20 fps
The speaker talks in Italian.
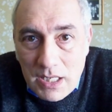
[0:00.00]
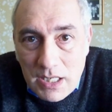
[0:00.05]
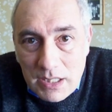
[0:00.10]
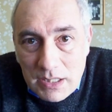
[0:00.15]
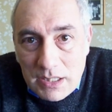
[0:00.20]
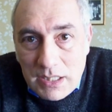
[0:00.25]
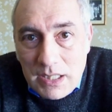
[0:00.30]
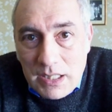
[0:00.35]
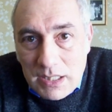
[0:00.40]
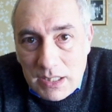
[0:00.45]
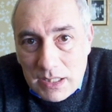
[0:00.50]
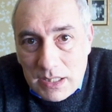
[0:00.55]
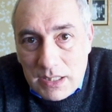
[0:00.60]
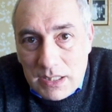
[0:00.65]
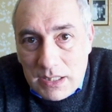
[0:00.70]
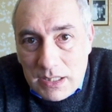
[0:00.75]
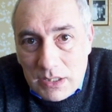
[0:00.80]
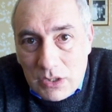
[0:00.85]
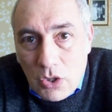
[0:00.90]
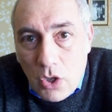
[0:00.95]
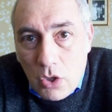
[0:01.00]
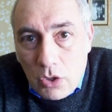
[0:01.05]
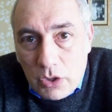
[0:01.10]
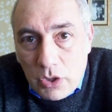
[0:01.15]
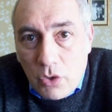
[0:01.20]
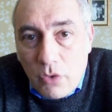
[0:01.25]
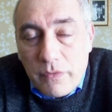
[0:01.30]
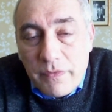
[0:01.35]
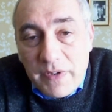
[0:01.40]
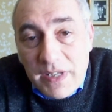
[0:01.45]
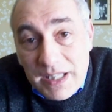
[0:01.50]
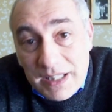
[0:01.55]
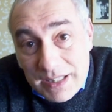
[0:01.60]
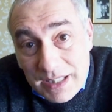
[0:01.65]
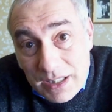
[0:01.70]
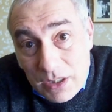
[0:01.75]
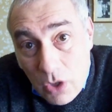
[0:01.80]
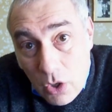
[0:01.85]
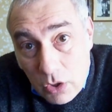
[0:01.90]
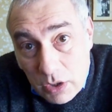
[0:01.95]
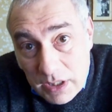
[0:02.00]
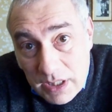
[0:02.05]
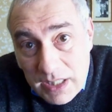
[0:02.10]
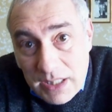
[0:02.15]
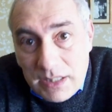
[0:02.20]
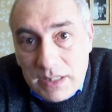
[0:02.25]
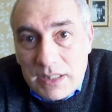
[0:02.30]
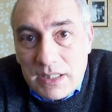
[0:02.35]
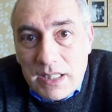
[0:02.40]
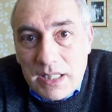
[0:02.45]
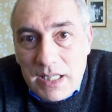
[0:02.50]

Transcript: di eh, donne o finte donne